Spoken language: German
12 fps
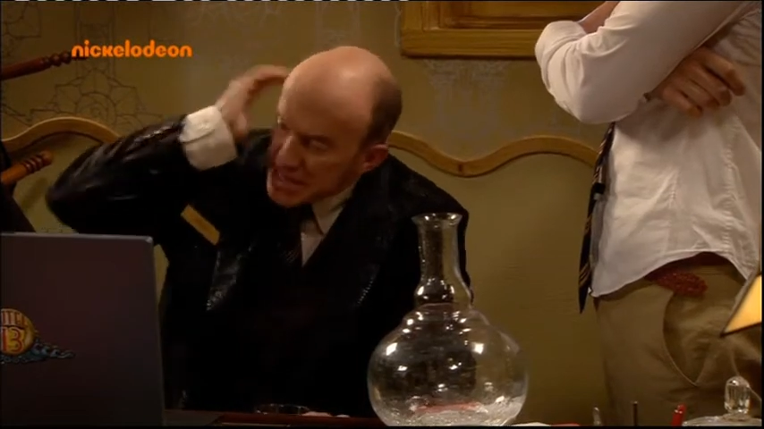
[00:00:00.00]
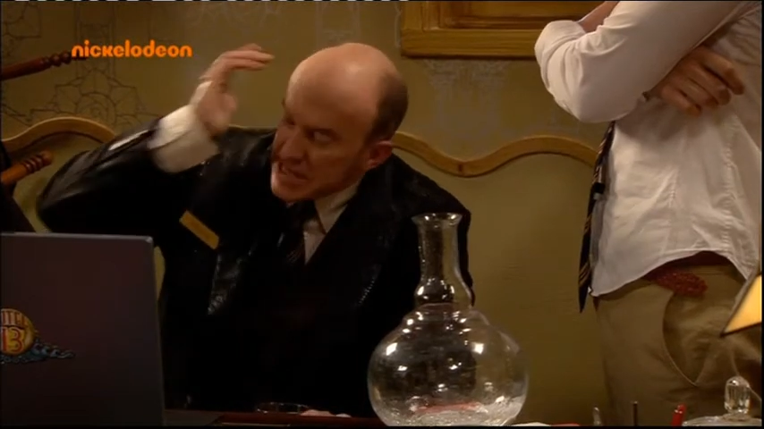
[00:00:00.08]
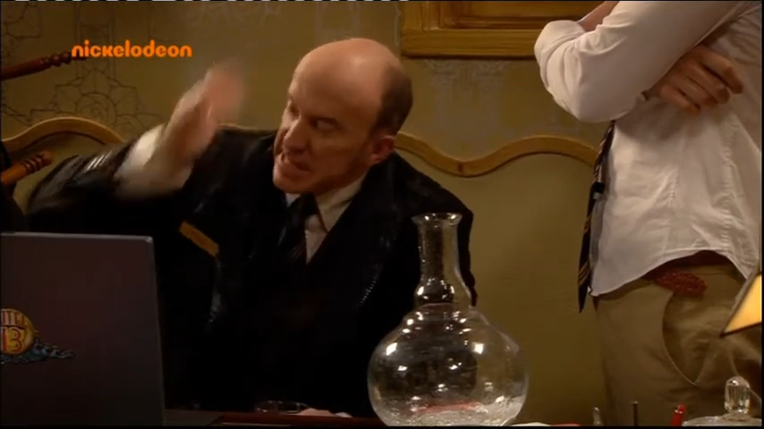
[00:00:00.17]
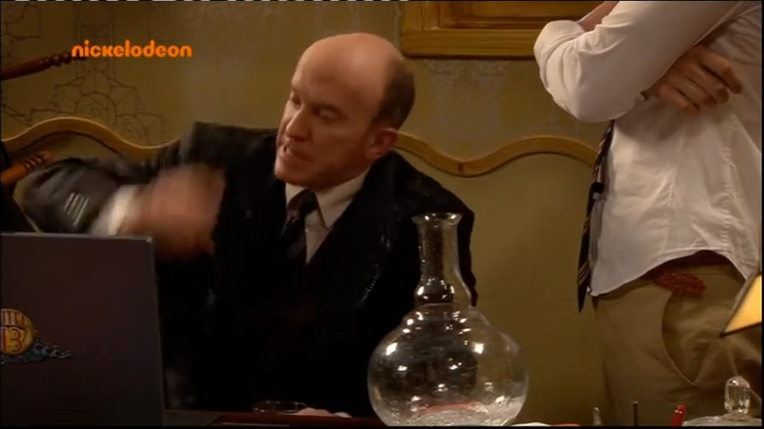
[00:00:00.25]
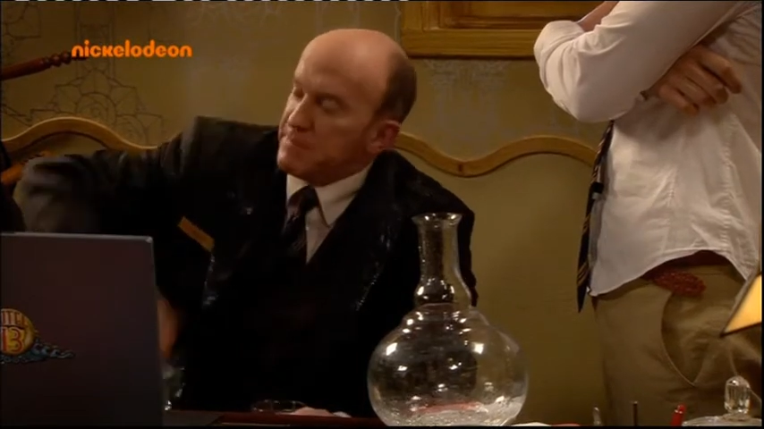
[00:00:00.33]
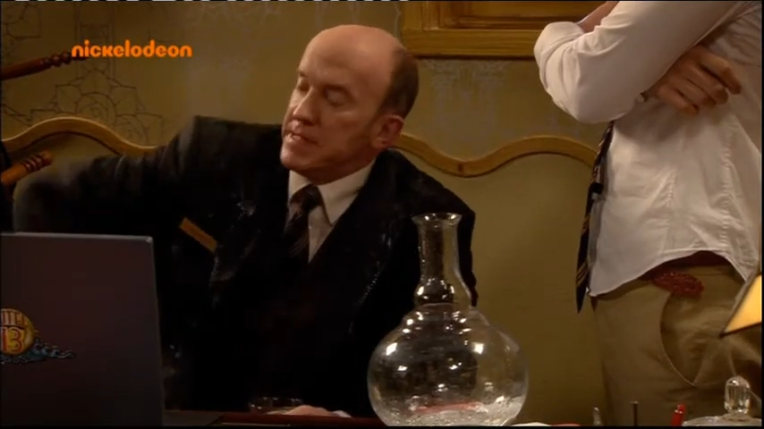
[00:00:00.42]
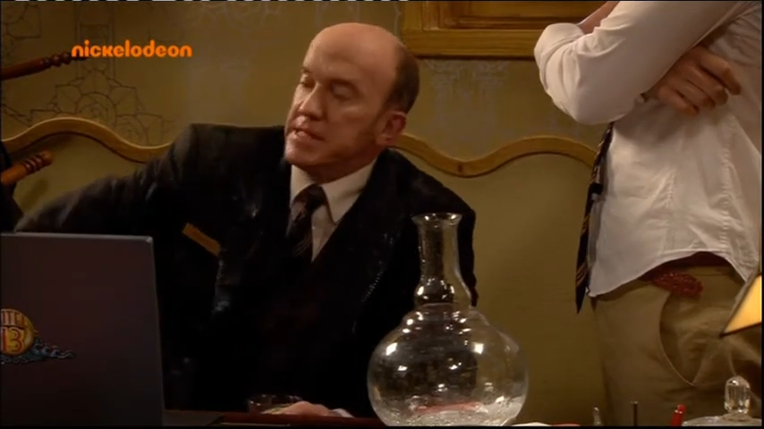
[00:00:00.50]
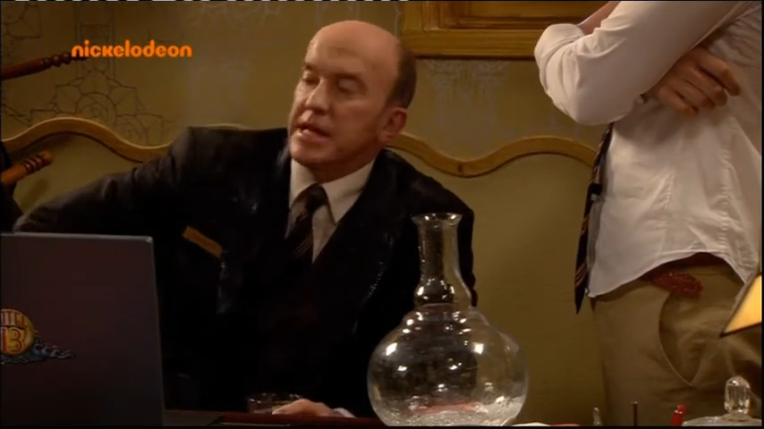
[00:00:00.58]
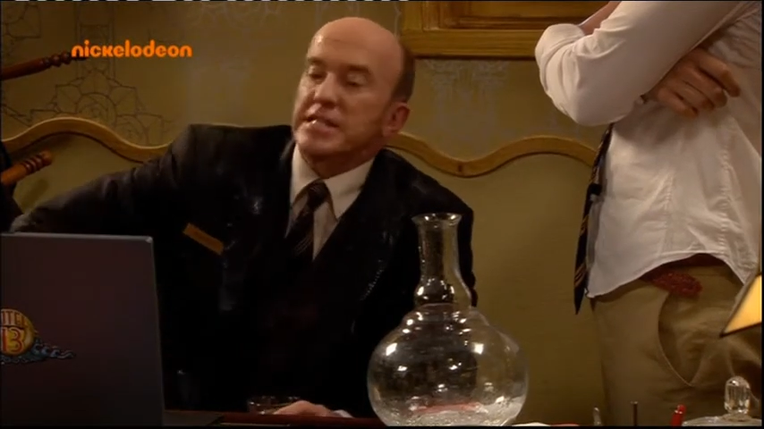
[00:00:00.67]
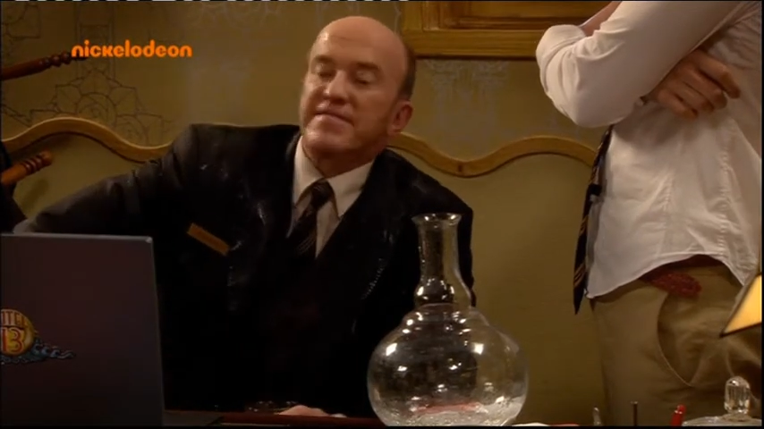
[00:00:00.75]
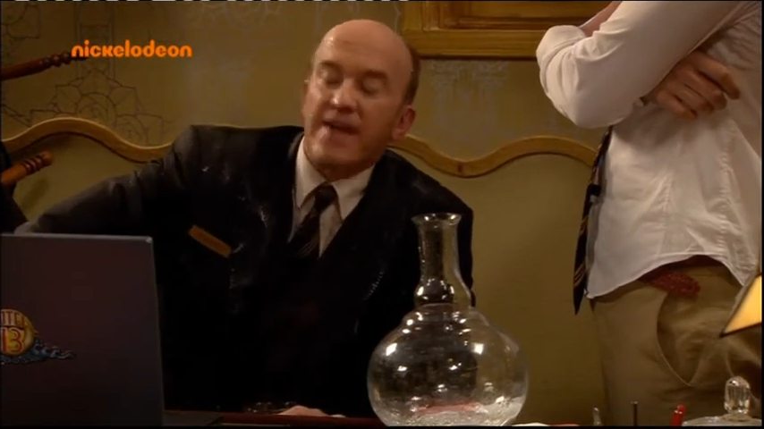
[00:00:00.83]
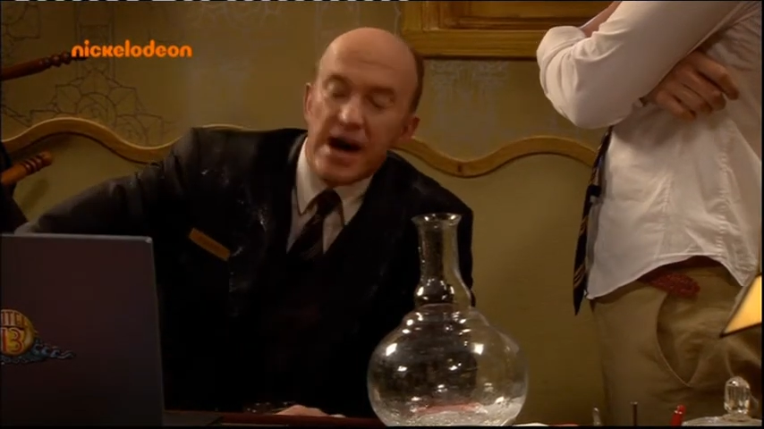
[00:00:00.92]
Ich bin
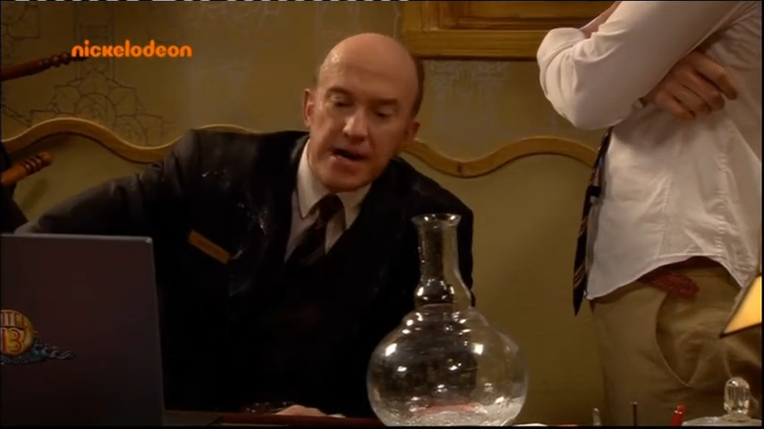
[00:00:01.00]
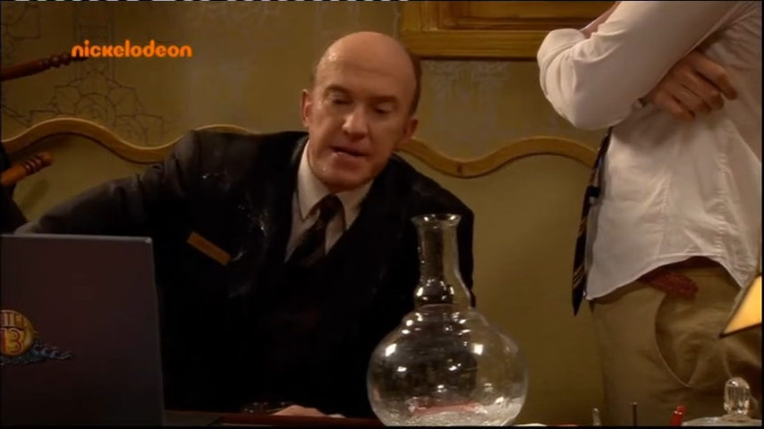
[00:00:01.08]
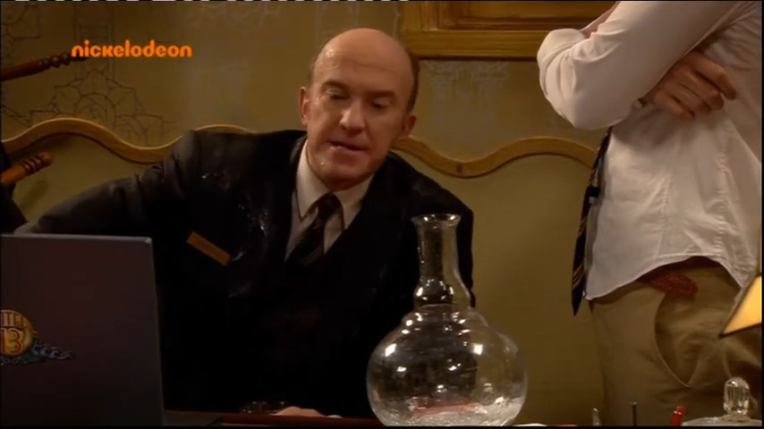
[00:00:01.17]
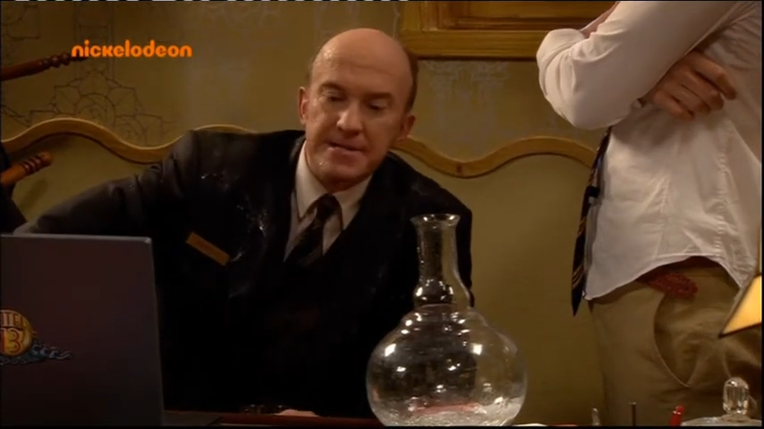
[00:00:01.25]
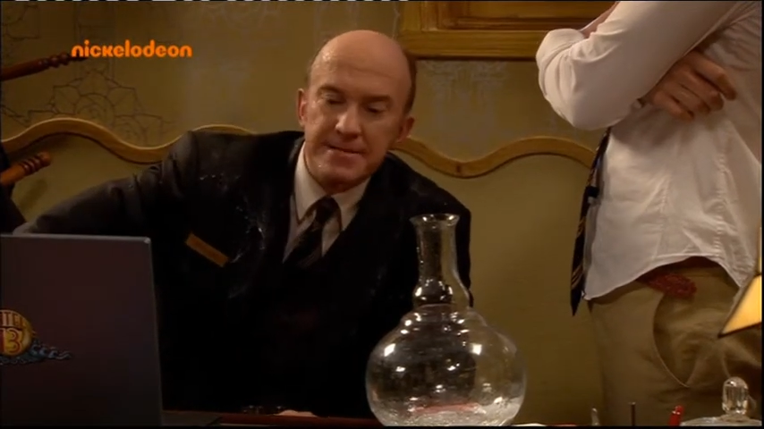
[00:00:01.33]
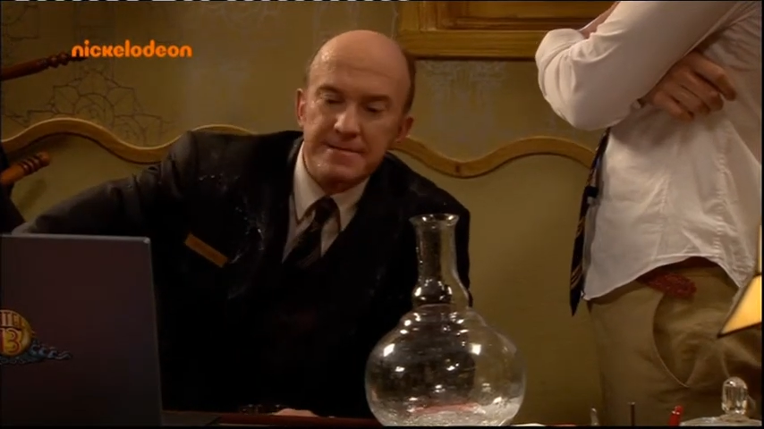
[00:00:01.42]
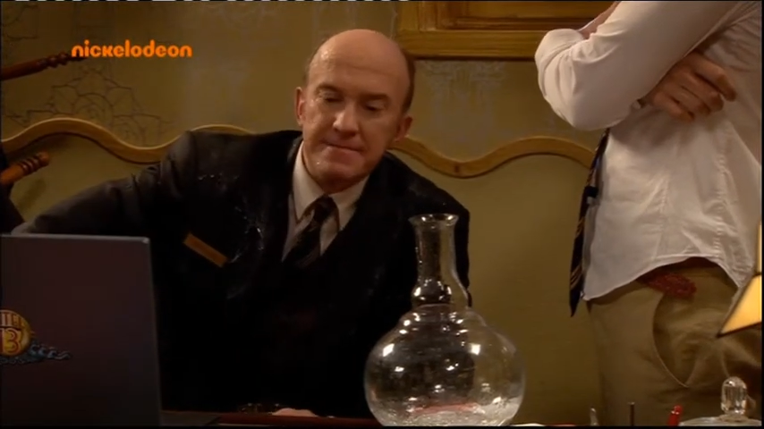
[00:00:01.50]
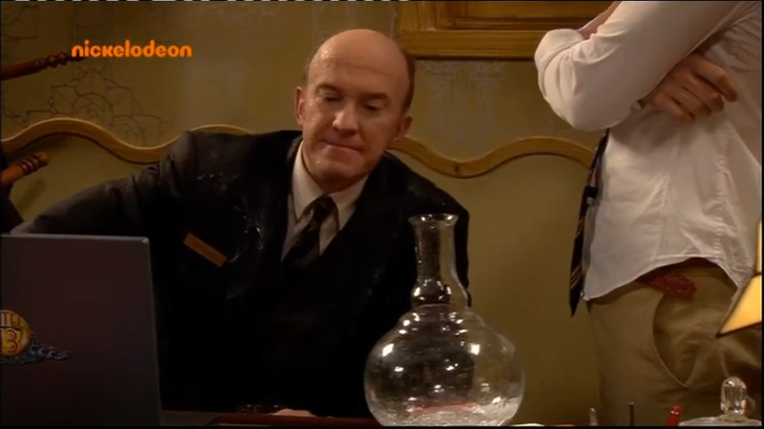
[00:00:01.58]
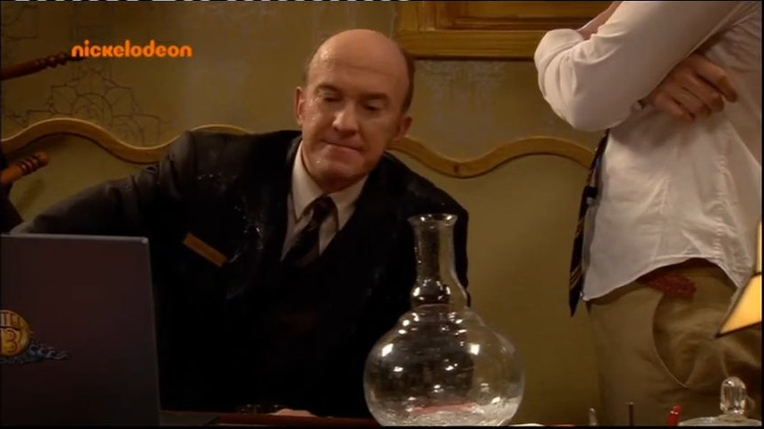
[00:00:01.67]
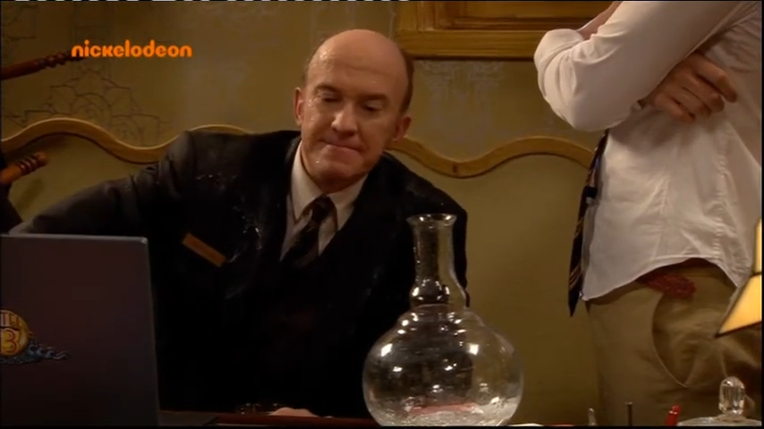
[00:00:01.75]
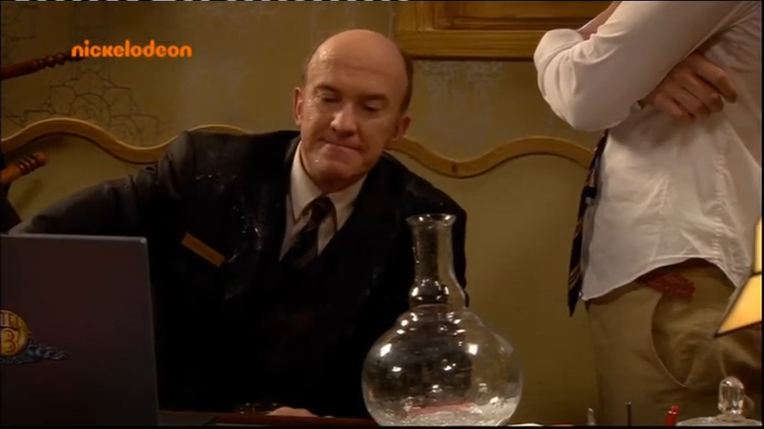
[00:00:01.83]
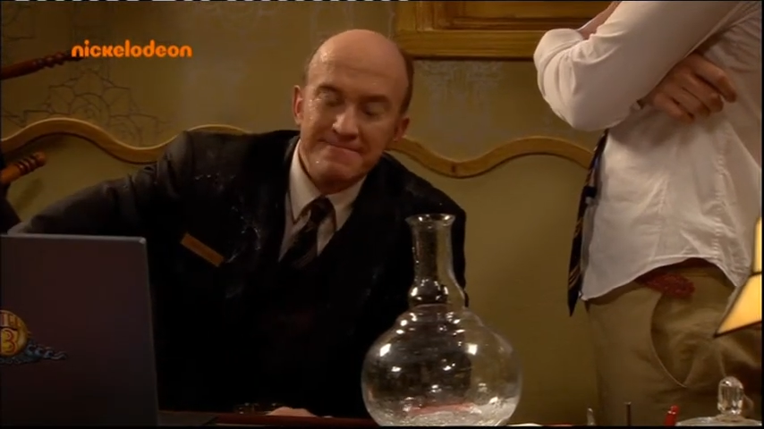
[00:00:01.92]
jetzt wach.
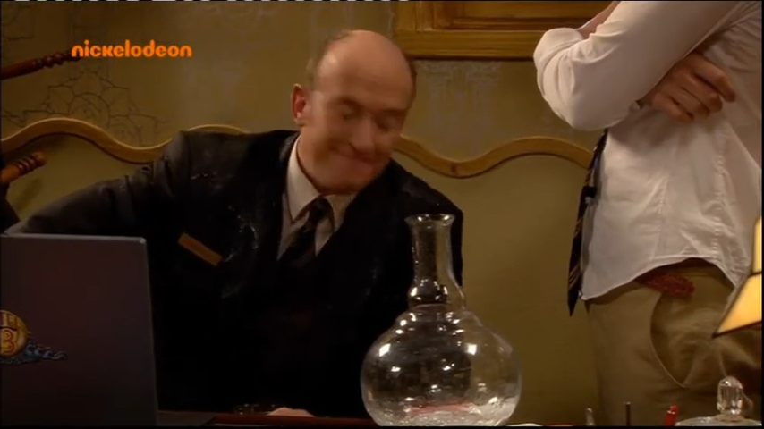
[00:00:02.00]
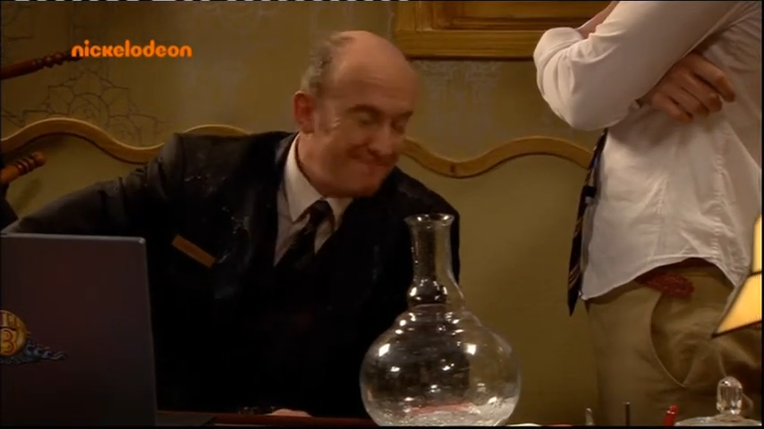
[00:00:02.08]
Hm.